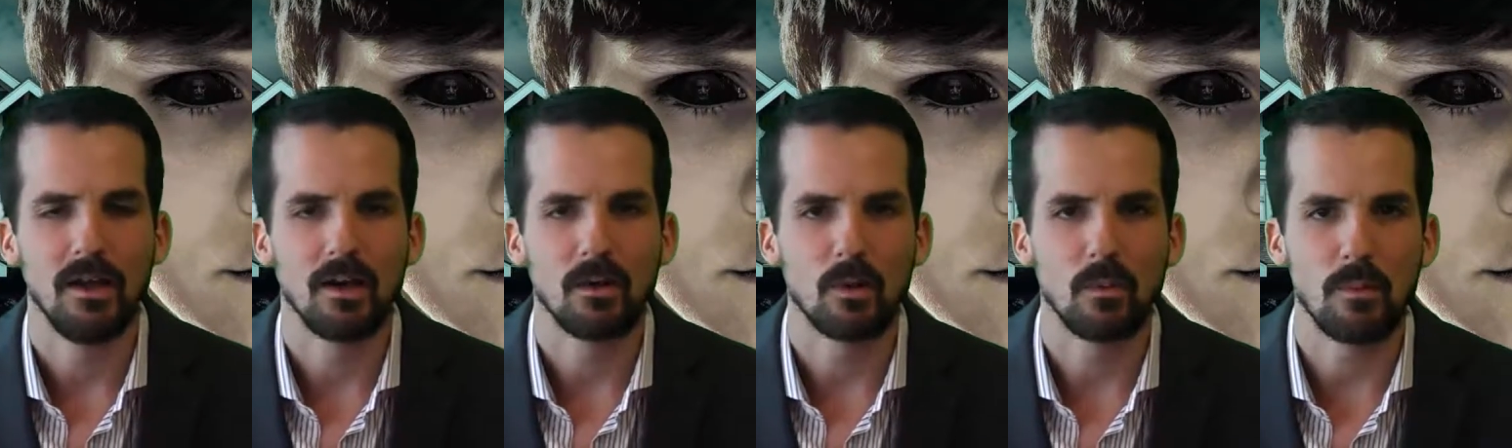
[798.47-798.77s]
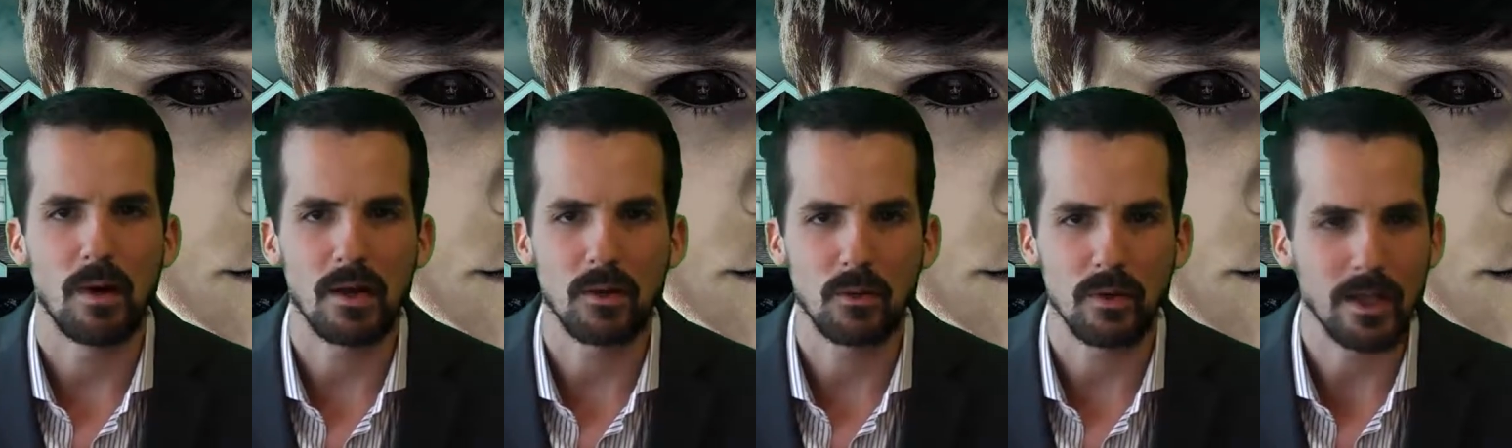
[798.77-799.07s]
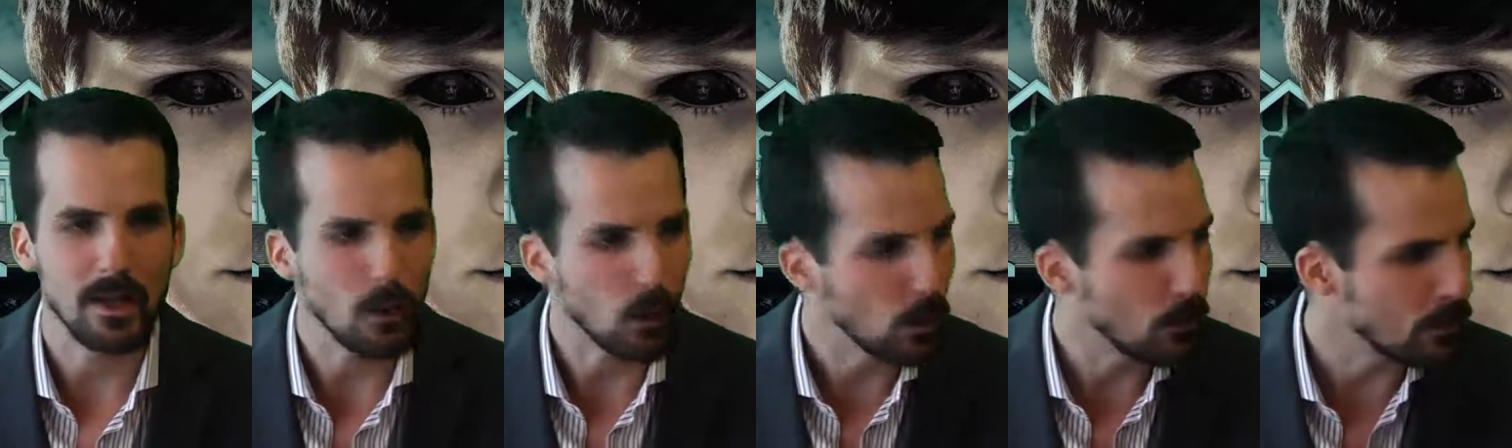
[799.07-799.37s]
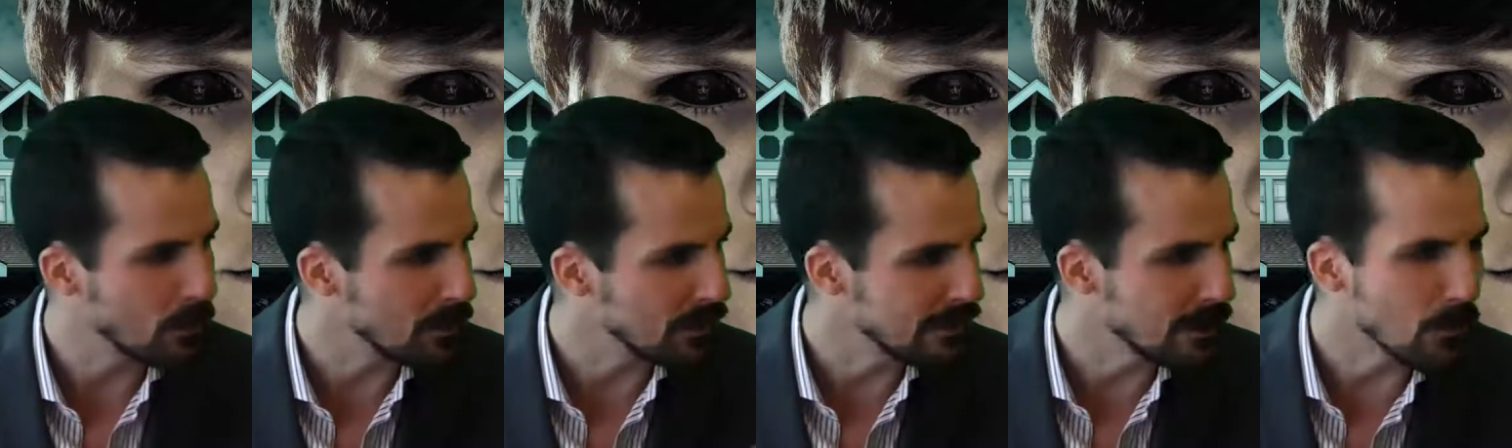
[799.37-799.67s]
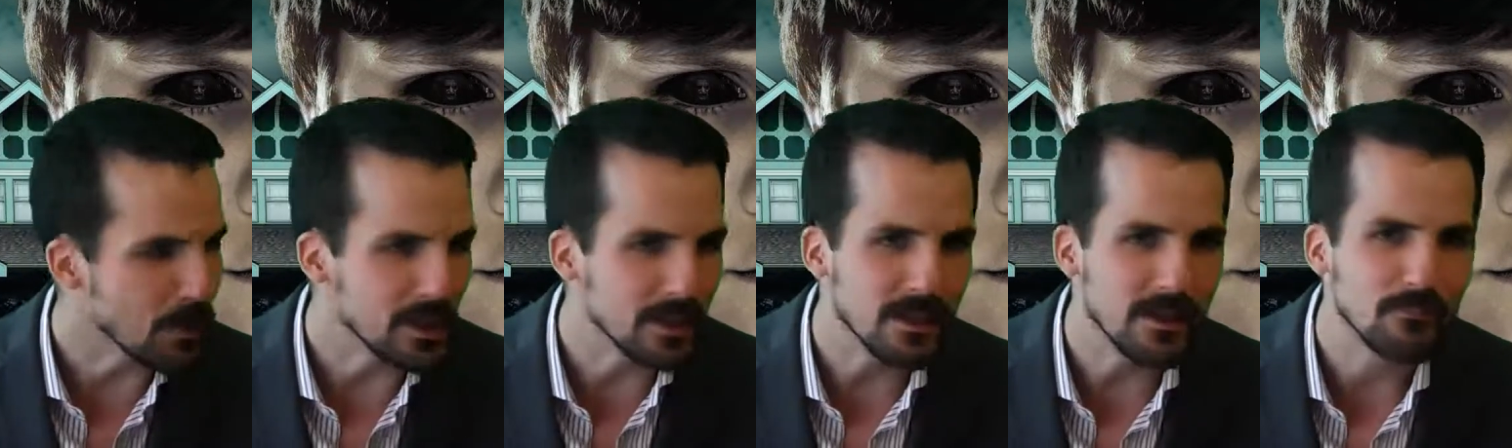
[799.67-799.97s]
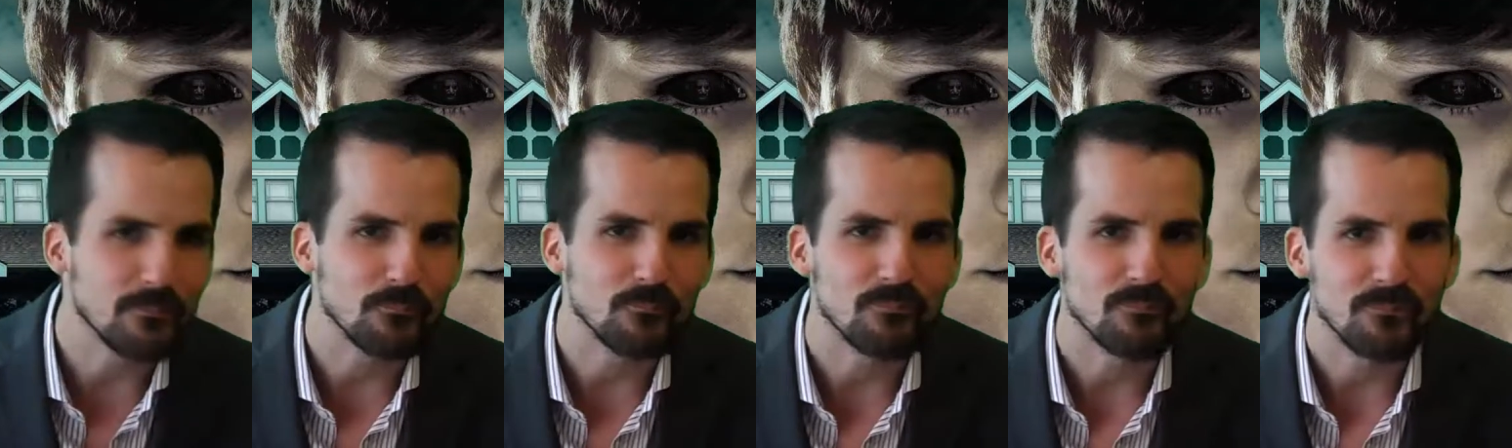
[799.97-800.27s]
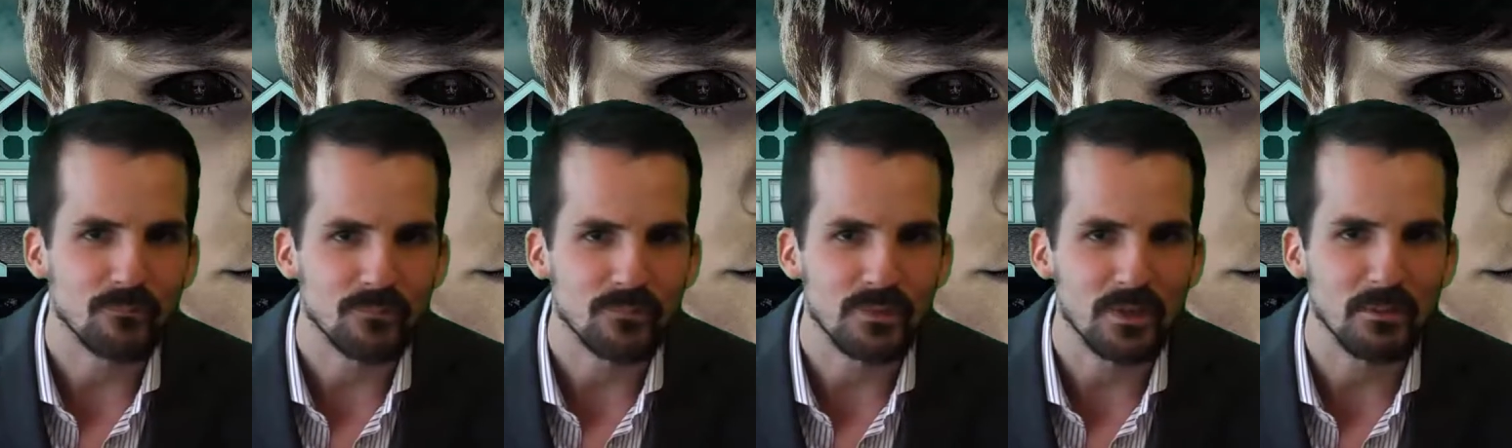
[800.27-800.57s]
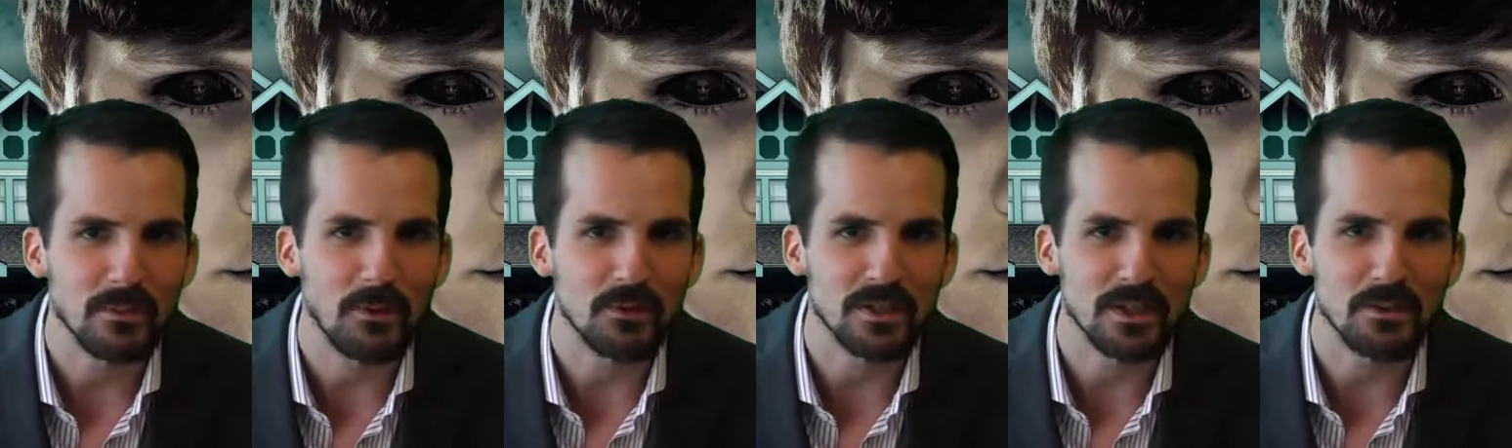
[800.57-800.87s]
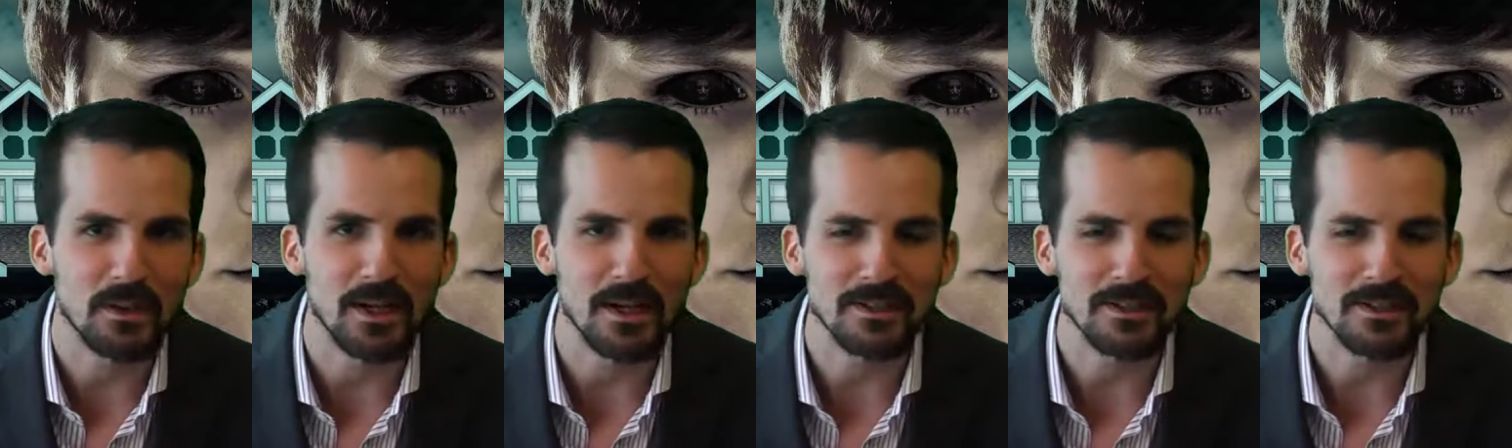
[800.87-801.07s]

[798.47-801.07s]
con Marco, ya lo comprometí ahorita, Vamos a